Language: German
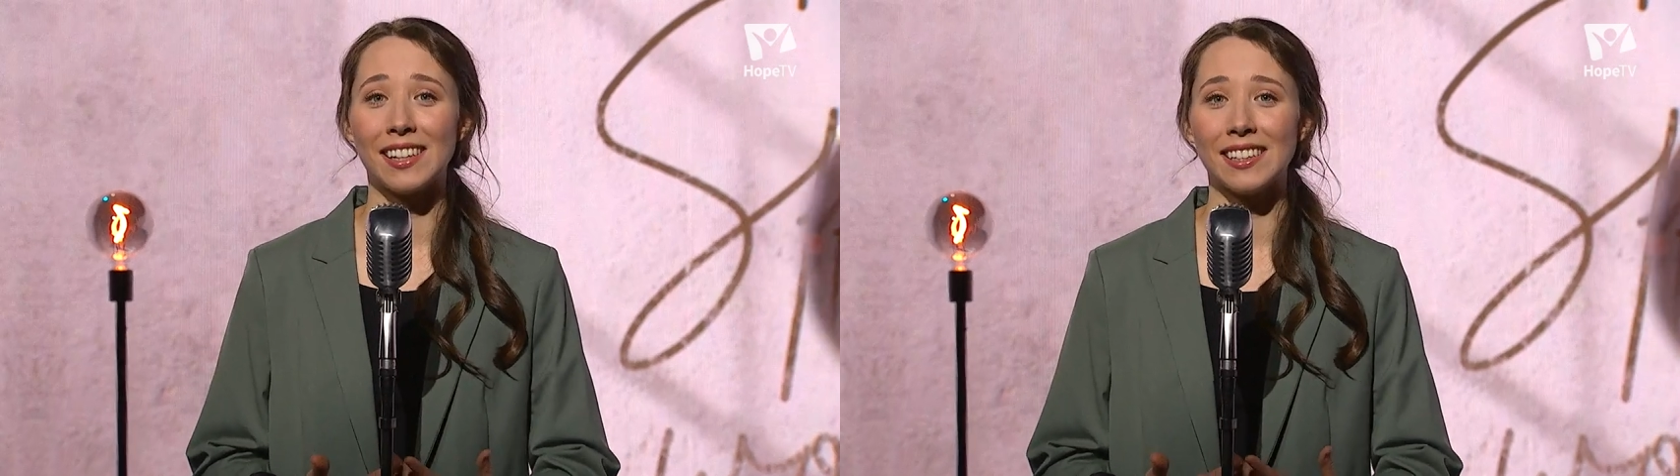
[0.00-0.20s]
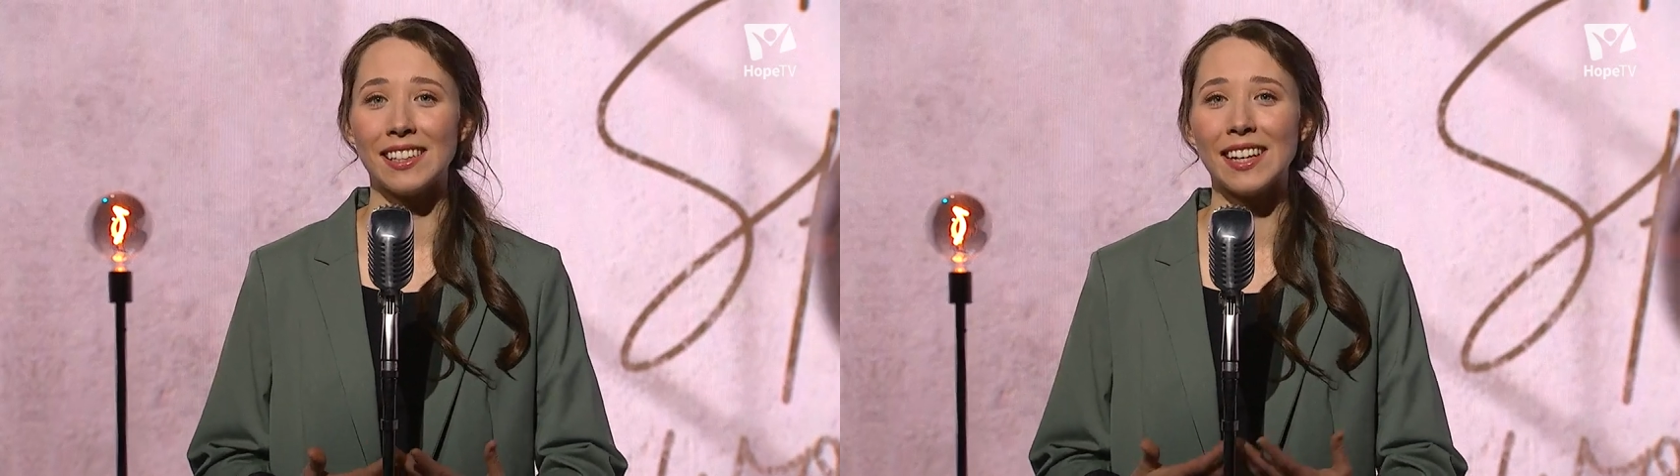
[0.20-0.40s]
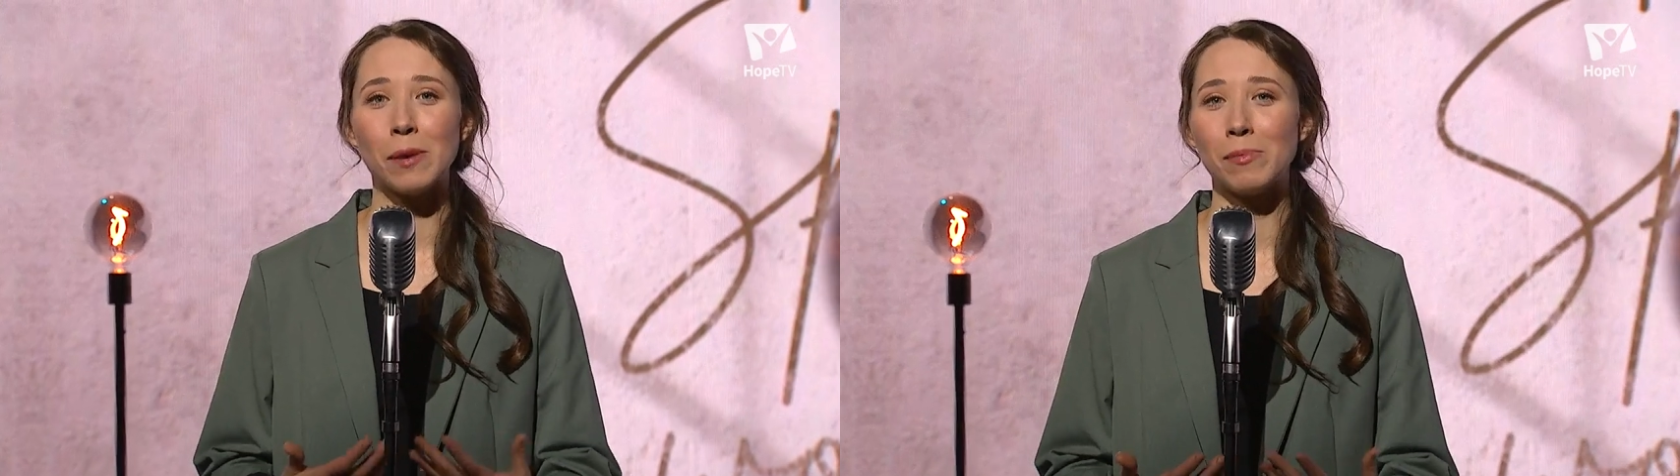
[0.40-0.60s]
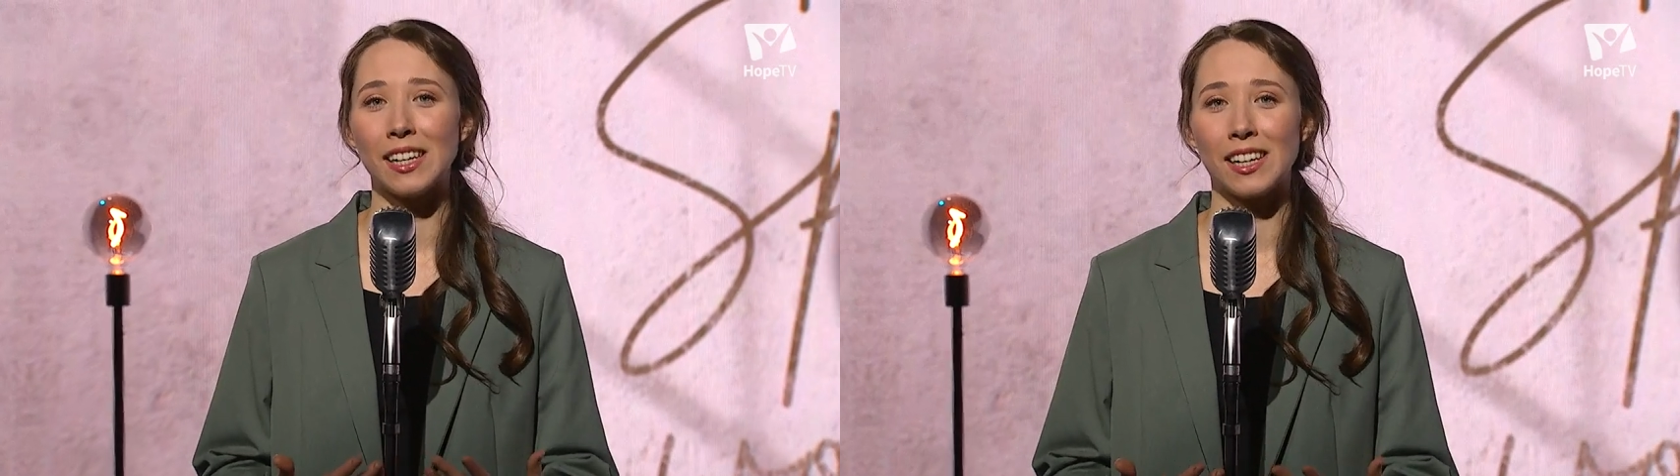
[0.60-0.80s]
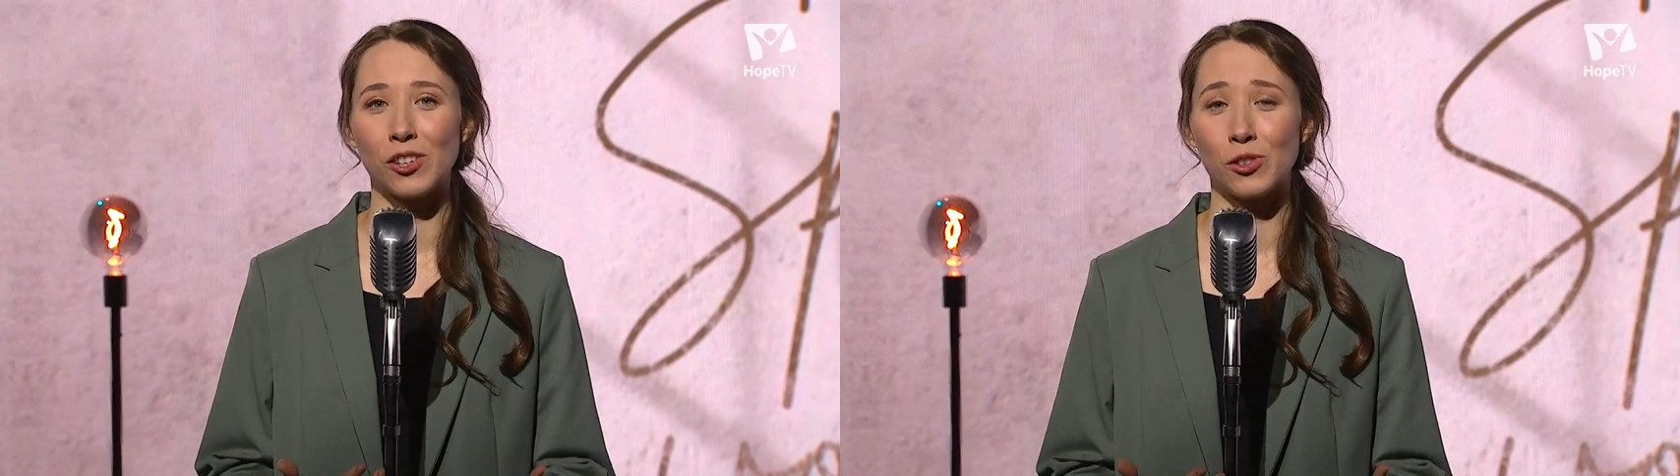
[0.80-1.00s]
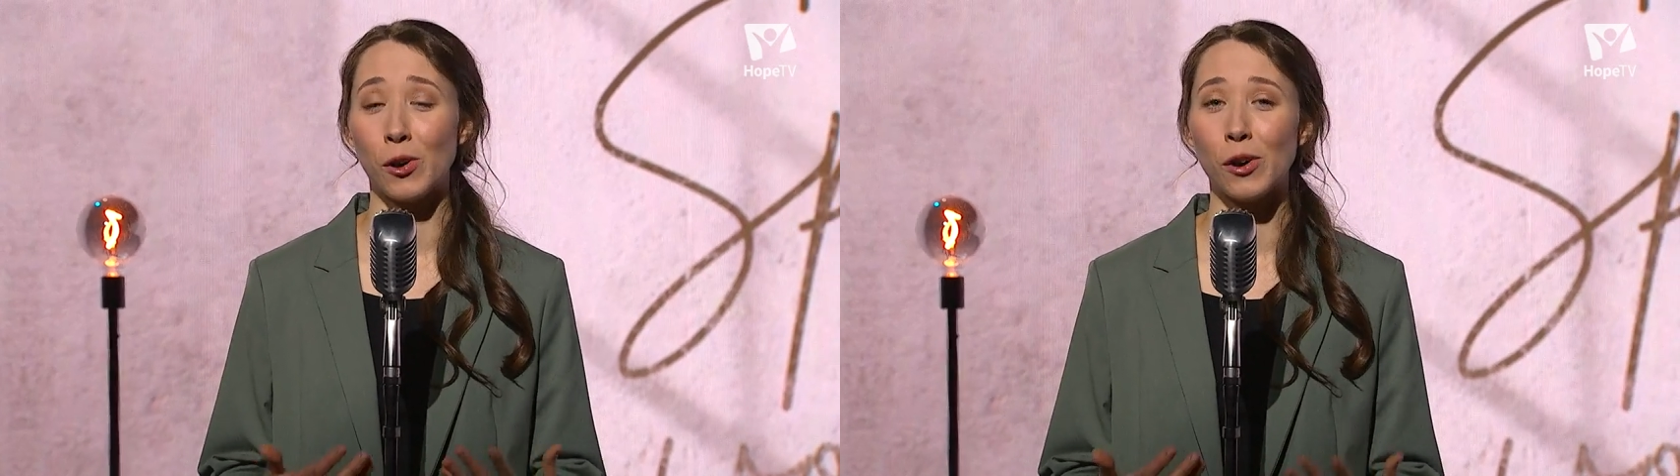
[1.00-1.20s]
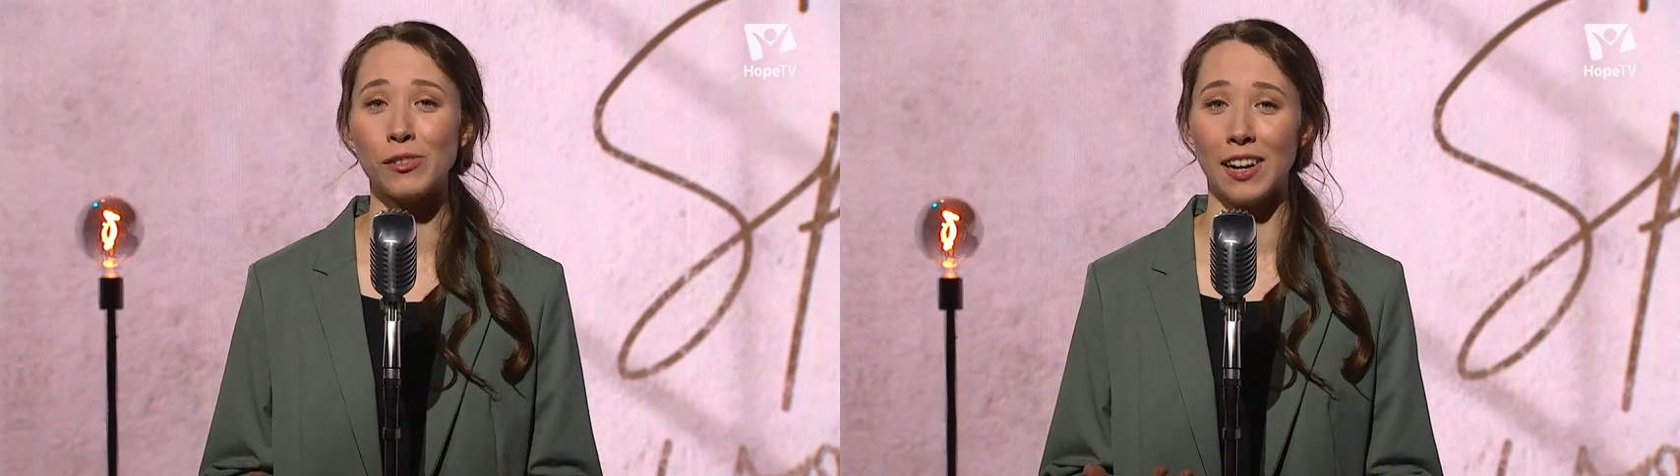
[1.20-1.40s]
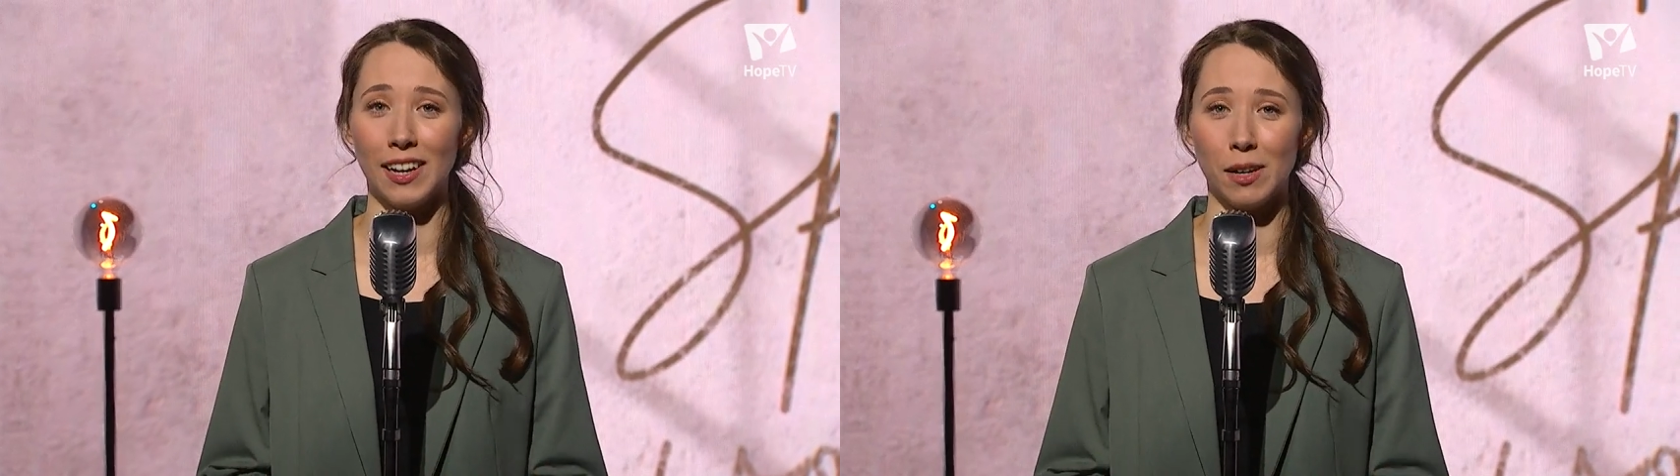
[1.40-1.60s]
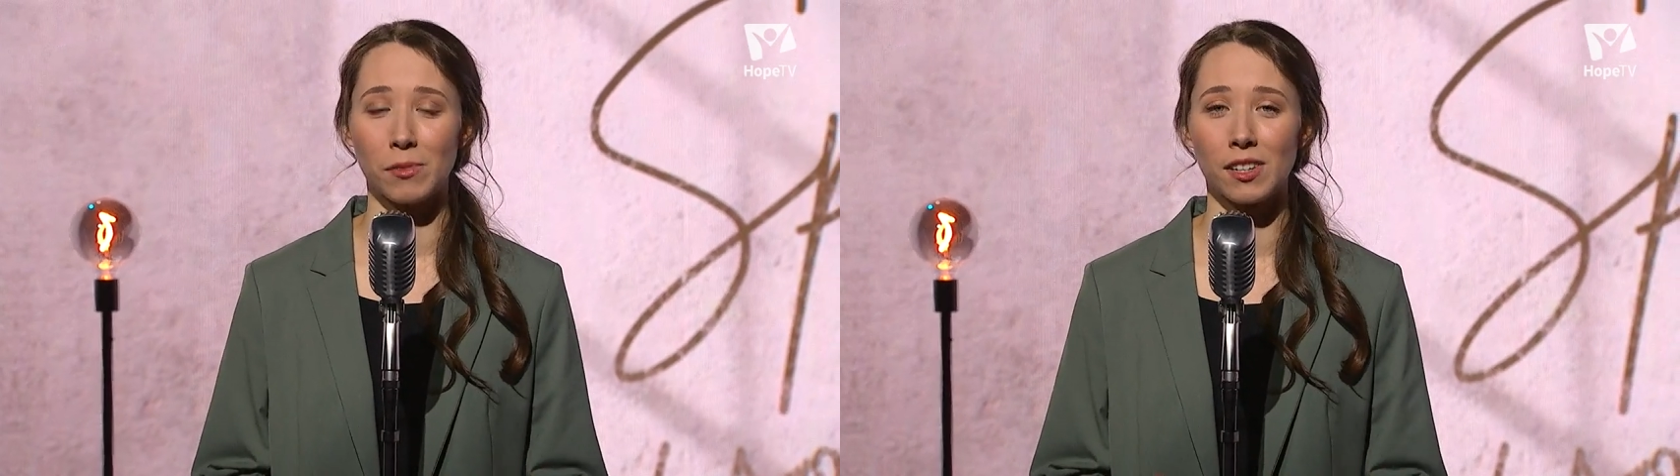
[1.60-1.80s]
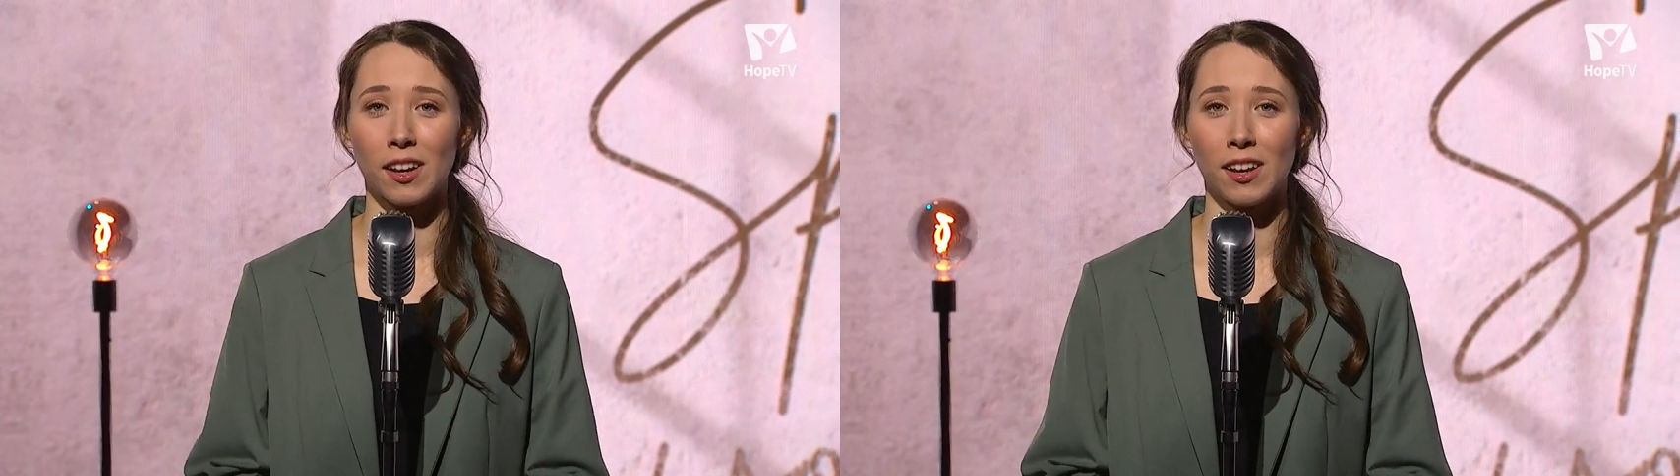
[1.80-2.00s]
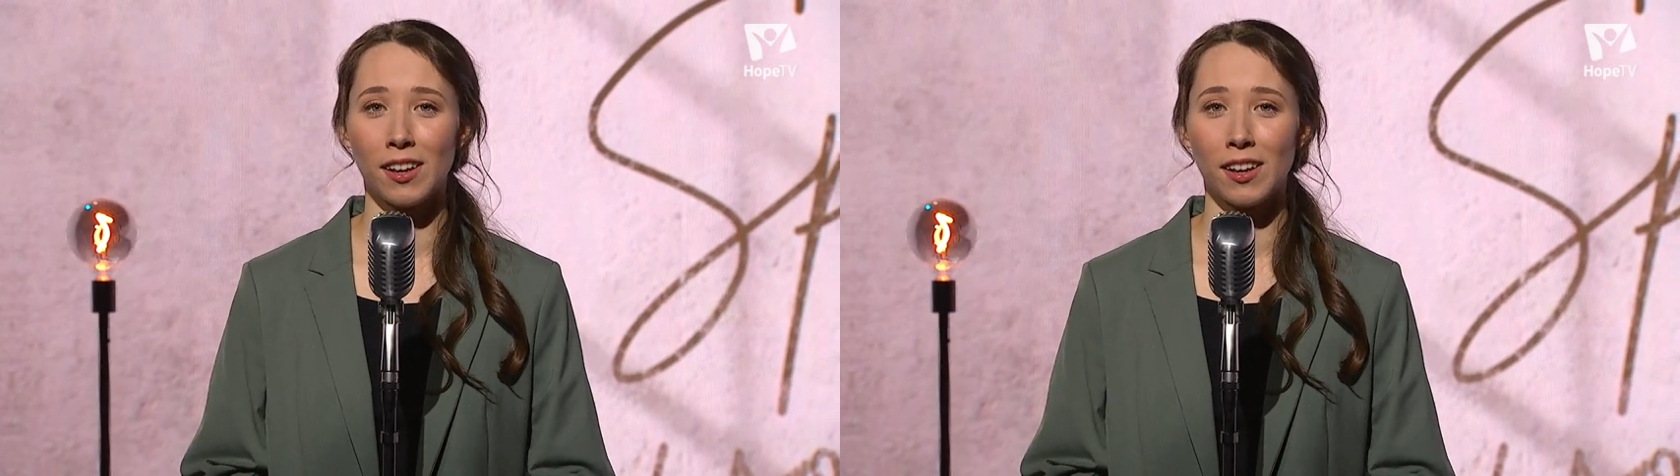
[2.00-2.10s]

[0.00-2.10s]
denn ich habe dich ja schon oft erlebt.